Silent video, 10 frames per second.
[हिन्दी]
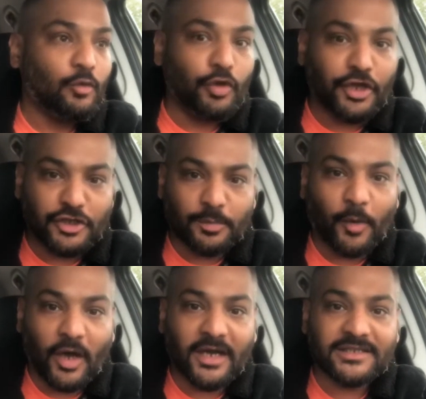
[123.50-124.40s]
उनके जो
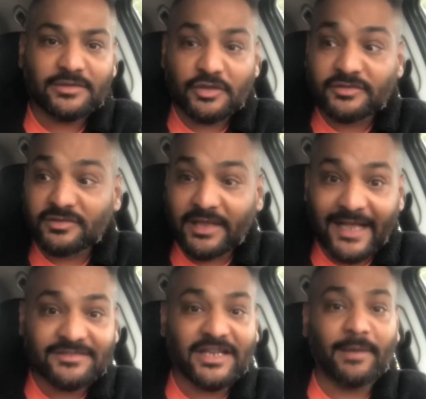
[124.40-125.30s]
बॉलर थे वो
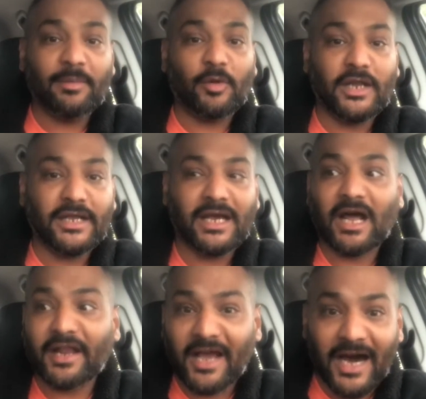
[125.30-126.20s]
लेग साइड पे बॉलिंग
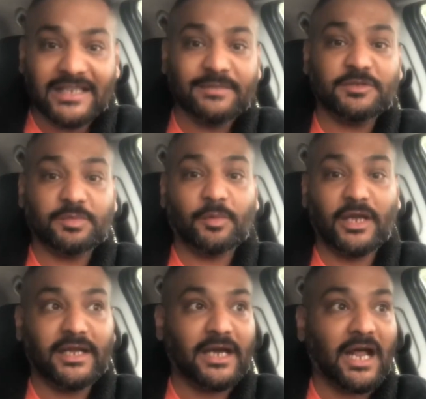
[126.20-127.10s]
करा रहे हैं आधी पिच पे
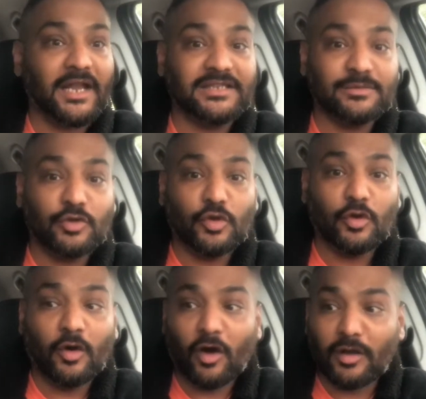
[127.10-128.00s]
बॉलिंग करा रहे हैं जब
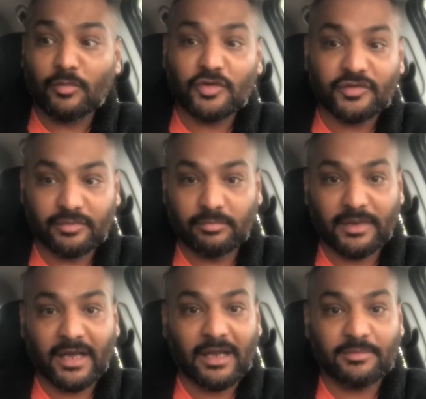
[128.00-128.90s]
उनको ऑलमोस्ट
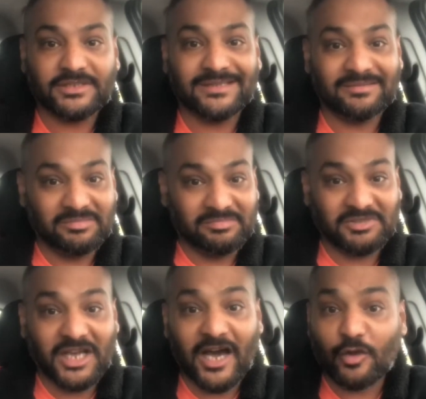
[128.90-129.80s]
मेरे ख्याल में शायद
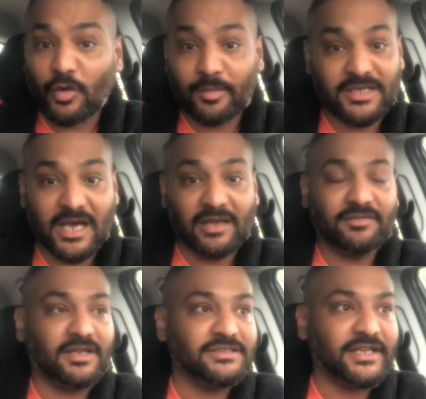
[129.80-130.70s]
चार ओवर में
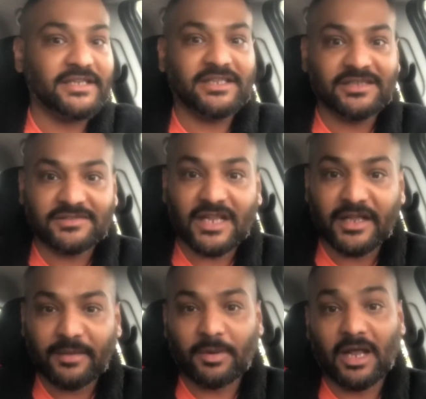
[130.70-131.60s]
चालीस रन चाहिए थे इस तरह
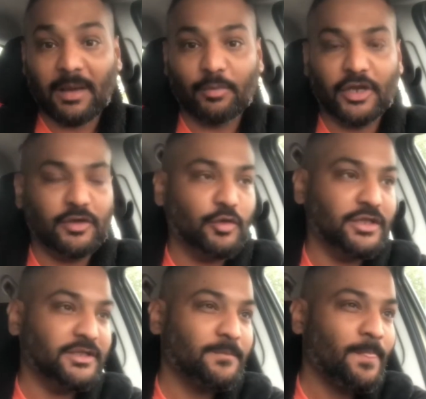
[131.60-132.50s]
की ख़राब बॉलिंग हो
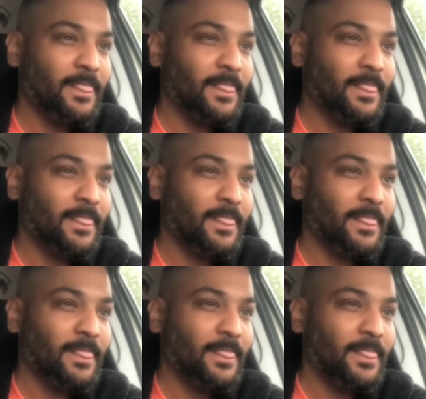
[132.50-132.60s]
रही थी